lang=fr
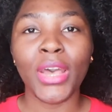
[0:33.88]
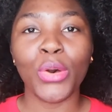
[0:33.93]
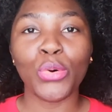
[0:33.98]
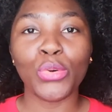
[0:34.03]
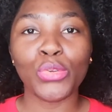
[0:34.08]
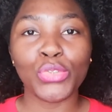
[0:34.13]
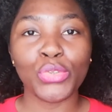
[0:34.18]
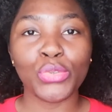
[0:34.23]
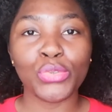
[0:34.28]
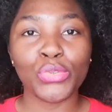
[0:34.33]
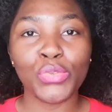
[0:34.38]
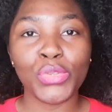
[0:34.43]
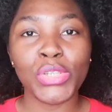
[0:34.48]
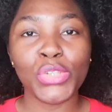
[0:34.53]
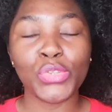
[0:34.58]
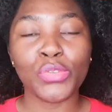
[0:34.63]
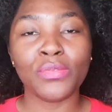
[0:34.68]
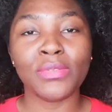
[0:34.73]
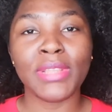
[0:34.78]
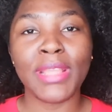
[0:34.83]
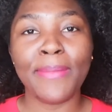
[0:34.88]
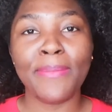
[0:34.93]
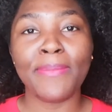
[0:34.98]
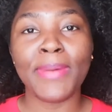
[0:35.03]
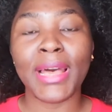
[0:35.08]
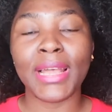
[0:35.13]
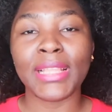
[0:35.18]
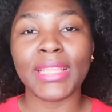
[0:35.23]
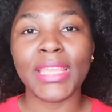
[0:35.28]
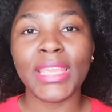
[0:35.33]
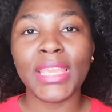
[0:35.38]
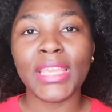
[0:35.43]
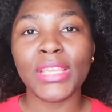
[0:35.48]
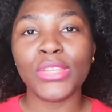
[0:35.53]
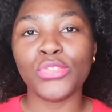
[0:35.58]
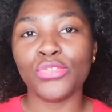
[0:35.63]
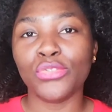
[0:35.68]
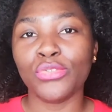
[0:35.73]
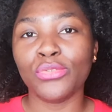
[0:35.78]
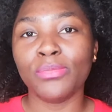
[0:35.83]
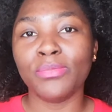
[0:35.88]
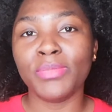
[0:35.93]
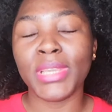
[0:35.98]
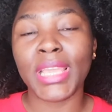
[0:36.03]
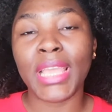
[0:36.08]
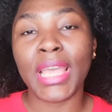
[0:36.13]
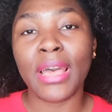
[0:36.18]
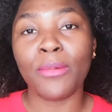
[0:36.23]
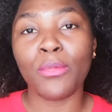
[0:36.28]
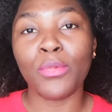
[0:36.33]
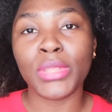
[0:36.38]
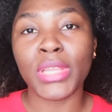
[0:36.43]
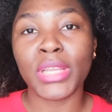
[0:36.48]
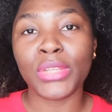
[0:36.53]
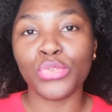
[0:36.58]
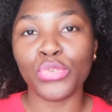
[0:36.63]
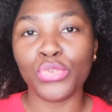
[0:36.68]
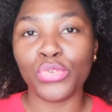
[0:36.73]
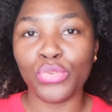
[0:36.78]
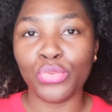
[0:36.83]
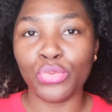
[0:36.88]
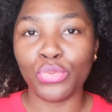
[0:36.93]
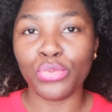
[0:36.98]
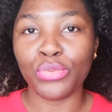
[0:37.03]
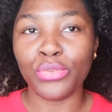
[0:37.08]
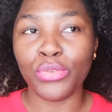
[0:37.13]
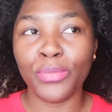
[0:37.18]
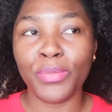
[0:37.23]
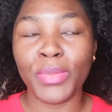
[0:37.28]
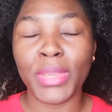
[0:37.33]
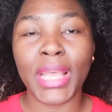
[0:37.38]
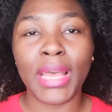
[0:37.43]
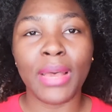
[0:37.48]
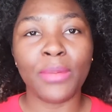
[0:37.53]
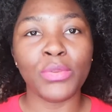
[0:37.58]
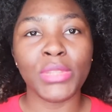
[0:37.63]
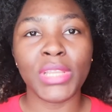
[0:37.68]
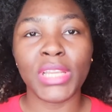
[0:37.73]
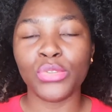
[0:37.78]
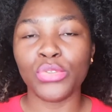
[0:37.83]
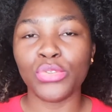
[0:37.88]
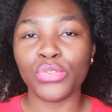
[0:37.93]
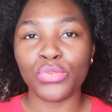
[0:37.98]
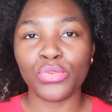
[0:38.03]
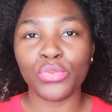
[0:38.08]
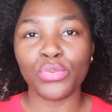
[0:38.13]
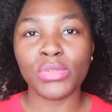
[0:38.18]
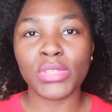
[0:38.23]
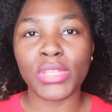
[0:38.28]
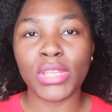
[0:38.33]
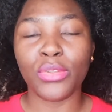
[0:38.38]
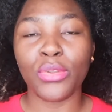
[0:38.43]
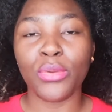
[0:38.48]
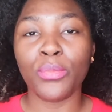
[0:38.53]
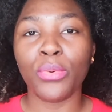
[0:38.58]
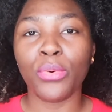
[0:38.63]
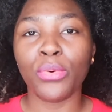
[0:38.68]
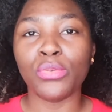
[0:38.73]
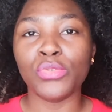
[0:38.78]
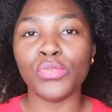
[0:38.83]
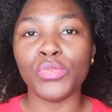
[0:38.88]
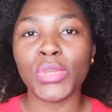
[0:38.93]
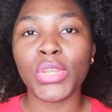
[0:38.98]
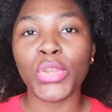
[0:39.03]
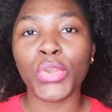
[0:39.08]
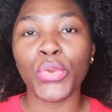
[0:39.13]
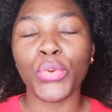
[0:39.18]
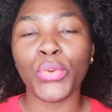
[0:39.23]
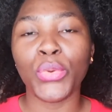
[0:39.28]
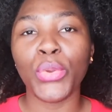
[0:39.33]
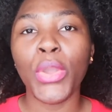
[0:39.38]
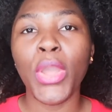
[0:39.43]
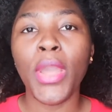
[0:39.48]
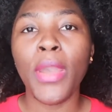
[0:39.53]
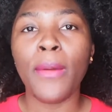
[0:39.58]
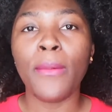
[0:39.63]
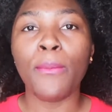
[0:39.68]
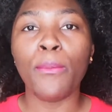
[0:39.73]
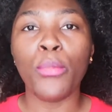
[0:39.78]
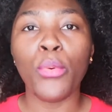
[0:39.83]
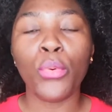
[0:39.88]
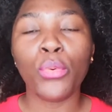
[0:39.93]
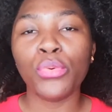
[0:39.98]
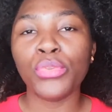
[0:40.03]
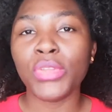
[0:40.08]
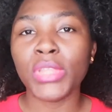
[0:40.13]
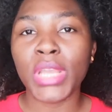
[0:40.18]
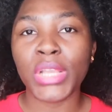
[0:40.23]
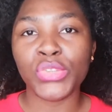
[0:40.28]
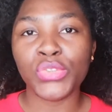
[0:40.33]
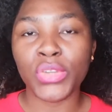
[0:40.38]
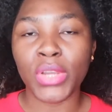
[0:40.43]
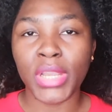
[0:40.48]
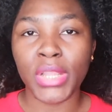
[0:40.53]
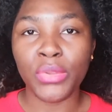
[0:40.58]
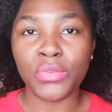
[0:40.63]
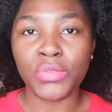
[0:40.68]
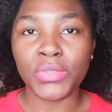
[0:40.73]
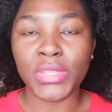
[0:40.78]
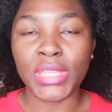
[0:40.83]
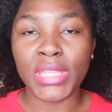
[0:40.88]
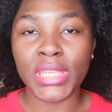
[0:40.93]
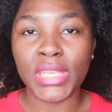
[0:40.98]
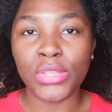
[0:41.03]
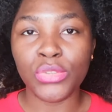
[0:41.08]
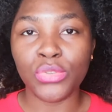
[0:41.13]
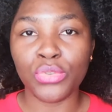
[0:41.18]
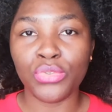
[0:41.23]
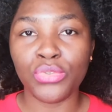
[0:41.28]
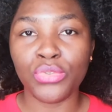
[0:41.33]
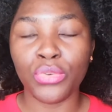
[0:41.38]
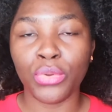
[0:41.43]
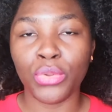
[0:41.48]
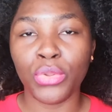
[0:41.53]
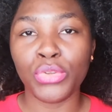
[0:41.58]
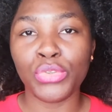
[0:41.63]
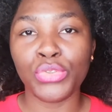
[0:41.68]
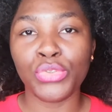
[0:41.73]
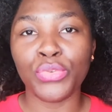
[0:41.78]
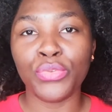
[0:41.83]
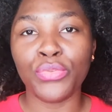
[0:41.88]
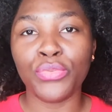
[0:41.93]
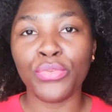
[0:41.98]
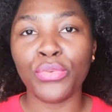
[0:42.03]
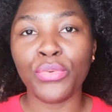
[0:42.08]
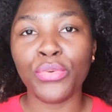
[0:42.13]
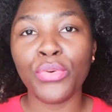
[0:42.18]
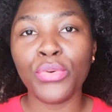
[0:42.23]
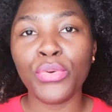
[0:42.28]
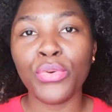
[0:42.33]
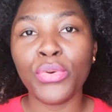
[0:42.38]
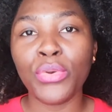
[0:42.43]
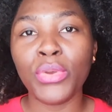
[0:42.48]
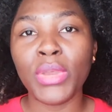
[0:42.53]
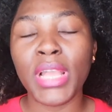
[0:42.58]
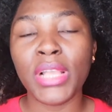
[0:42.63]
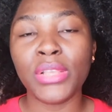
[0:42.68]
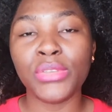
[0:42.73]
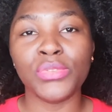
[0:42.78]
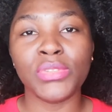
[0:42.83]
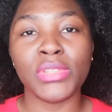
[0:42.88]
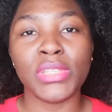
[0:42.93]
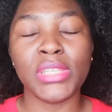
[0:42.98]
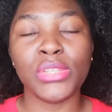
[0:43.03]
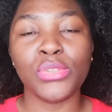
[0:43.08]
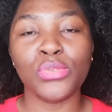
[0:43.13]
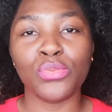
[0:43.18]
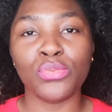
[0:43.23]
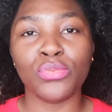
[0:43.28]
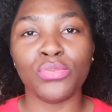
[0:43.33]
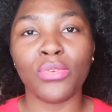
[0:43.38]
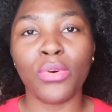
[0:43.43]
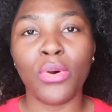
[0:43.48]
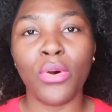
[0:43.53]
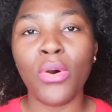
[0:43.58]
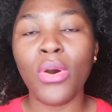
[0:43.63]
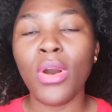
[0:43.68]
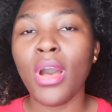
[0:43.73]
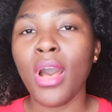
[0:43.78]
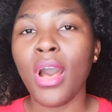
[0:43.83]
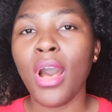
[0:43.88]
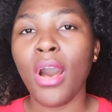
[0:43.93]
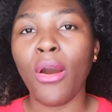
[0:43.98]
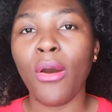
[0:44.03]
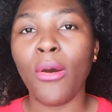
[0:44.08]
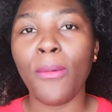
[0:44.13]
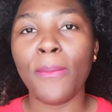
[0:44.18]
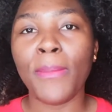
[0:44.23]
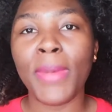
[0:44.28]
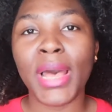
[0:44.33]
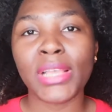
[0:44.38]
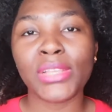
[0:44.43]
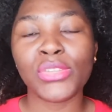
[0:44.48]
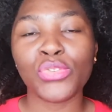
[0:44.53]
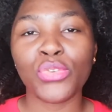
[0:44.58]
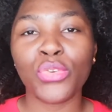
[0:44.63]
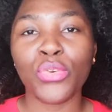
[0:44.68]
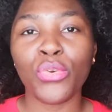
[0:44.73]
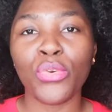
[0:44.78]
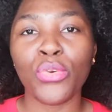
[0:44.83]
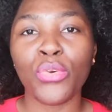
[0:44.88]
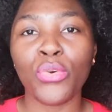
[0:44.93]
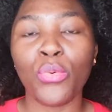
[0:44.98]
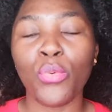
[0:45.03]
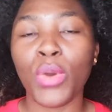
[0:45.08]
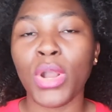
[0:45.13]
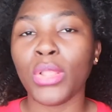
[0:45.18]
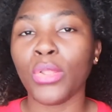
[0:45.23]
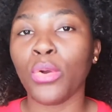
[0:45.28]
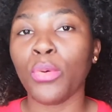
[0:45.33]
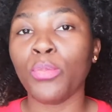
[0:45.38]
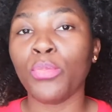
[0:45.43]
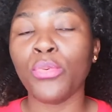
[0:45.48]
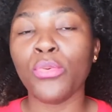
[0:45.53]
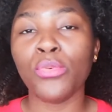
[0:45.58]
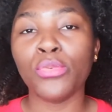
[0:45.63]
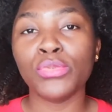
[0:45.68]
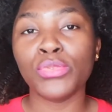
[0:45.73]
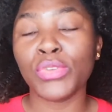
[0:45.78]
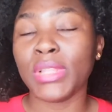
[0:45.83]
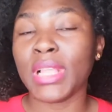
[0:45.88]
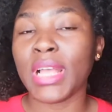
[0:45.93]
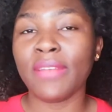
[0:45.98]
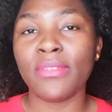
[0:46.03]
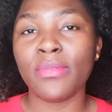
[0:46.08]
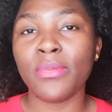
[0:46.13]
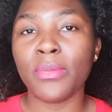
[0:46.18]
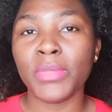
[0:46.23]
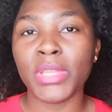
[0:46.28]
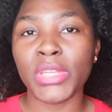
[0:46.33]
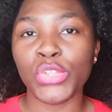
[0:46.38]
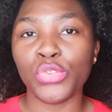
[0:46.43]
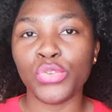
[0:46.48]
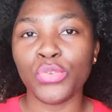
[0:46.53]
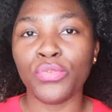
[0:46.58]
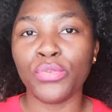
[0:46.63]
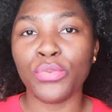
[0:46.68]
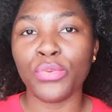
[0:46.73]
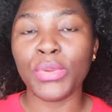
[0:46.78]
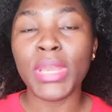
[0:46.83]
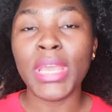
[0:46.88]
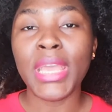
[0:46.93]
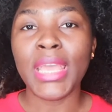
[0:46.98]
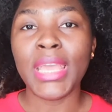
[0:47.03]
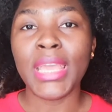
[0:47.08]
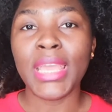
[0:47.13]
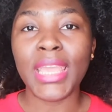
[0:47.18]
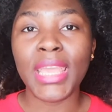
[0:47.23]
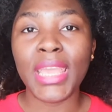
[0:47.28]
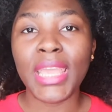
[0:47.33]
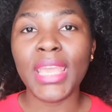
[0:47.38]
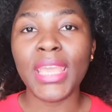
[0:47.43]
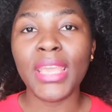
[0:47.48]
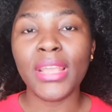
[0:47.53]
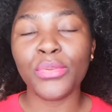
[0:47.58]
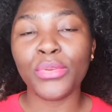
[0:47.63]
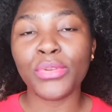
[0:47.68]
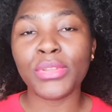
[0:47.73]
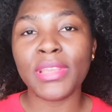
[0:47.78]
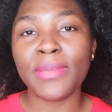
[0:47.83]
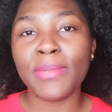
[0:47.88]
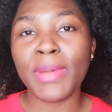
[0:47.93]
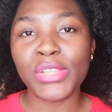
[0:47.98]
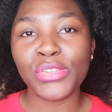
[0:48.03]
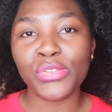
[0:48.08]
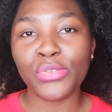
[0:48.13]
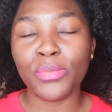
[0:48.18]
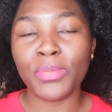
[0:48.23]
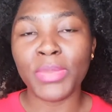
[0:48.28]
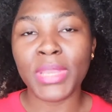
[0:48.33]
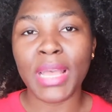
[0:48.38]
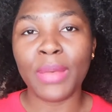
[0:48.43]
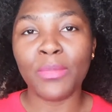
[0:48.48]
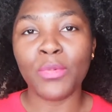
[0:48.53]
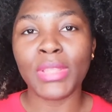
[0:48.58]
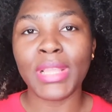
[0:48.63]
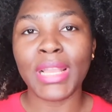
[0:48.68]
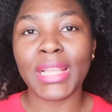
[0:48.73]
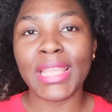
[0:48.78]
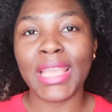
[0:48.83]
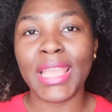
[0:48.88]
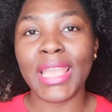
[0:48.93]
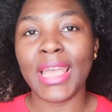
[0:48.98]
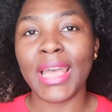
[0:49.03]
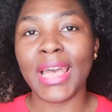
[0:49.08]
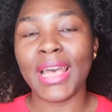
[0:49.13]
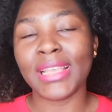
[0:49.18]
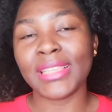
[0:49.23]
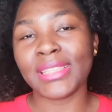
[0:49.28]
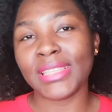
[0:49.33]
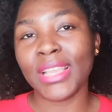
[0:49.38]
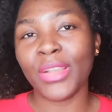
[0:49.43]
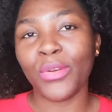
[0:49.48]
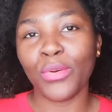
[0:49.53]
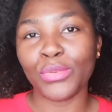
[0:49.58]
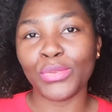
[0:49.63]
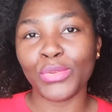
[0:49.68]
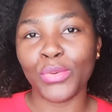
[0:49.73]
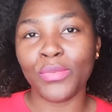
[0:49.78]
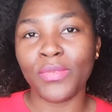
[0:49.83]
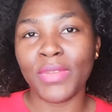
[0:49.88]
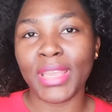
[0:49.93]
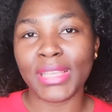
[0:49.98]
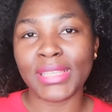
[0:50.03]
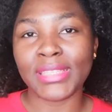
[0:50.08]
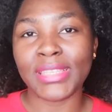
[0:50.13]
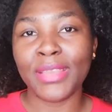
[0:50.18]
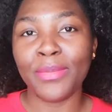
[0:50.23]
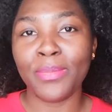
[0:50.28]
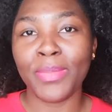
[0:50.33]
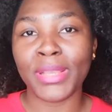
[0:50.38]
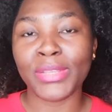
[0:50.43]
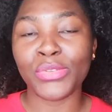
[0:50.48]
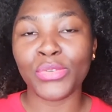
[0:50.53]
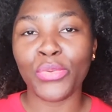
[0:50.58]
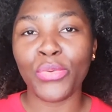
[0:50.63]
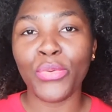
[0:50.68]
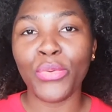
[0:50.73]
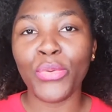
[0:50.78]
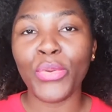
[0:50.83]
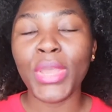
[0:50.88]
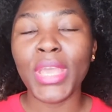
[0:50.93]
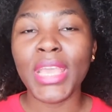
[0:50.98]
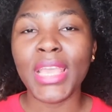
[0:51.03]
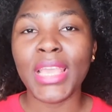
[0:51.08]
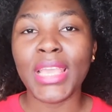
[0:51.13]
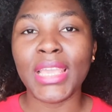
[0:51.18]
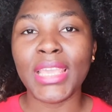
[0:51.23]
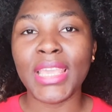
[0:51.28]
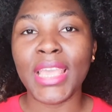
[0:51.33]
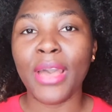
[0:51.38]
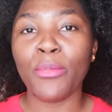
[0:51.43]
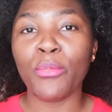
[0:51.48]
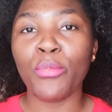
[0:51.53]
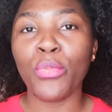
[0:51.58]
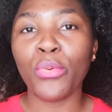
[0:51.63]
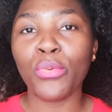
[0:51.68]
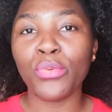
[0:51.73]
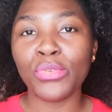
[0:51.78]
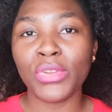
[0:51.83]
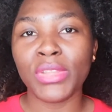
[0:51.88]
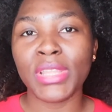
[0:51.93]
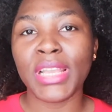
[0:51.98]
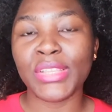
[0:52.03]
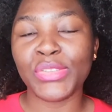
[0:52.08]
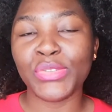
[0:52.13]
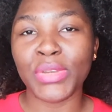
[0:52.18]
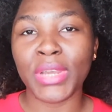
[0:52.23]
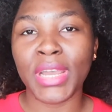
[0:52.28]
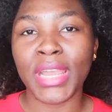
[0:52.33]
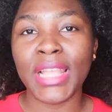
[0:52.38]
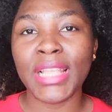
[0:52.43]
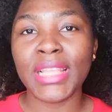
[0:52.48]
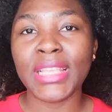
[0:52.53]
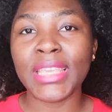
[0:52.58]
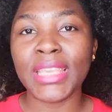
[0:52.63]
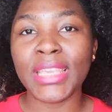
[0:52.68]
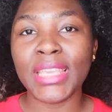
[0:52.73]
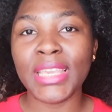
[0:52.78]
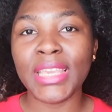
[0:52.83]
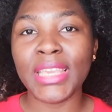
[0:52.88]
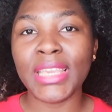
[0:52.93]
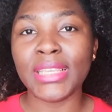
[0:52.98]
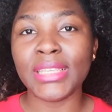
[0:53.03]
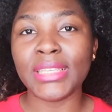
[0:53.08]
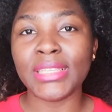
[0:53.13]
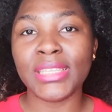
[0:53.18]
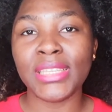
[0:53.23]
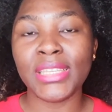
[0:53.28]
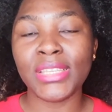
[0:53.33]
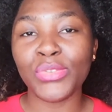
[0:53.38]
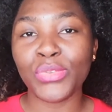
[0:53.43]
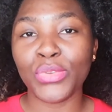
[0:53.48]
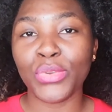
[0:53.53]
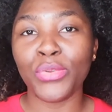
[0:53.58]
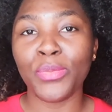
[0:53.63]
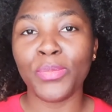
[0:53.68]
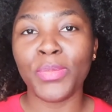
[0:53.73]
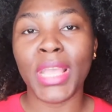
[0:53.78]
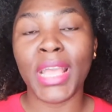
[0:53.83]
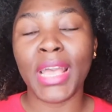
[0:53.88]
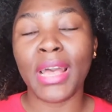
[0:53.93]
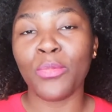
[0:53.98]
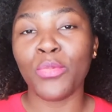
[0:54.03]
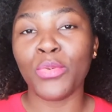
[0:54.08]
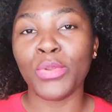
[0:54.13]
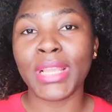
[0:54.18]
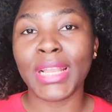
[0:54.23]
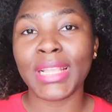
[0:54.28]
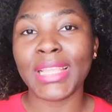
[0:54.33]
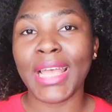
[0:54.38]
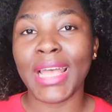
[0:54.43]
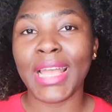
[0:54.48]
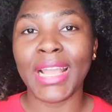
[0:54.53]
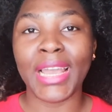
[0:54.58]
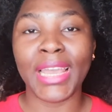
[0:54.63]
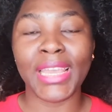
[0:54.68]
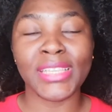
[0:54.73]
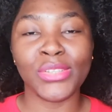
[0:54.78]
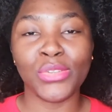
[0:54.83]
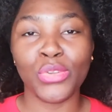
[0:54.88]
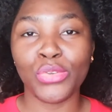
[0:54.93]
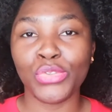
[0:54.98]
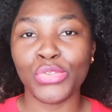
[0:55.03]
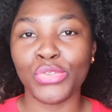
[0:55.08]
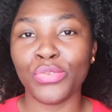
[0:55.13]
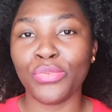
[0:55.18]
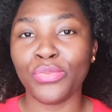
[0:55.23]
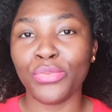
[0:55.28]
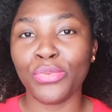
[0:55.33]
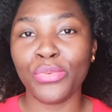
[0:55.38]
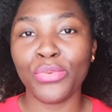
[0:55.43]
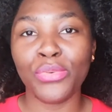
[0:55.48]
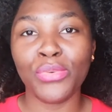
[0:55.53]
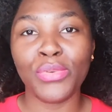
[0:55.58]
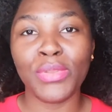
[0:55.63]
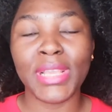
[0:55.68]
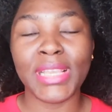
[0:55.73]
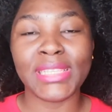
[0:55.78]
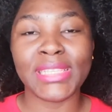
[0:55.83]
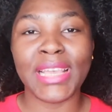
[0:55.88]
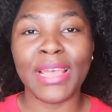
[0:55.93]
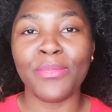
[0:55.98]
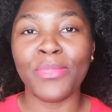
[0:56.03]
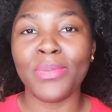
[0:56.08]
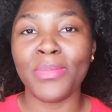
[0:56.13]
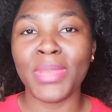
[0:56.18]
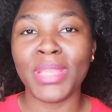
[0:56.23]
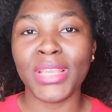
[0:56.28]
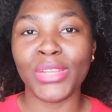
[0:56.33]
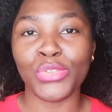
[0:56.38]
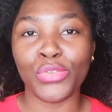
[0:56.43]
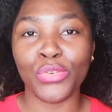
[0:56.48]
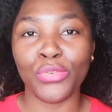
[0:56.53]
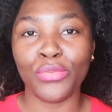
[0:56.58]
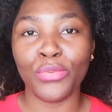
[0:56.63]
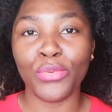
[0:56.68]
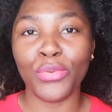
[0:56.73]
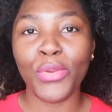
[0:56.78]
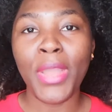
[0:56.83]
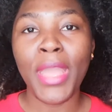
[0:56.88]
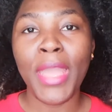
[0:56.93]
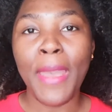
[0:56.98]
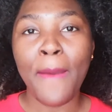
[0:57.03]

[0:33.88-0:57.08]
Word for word: Aujourd'hui, je voulais parler du bicarbonate de soude. Le bicarbonate de soude, c'est un produit que beaucoup de naturels utilisent sur leurs cheveux. Elles l'utilisent souvent en masque ou alors pour se laver même les cheveux. Et le débat sur le bicarbonate est assez controversé parce que il y a beaucoup de naturels qui disent que le bicarbonate agresse leurs cheveux, les abîme les cheveux.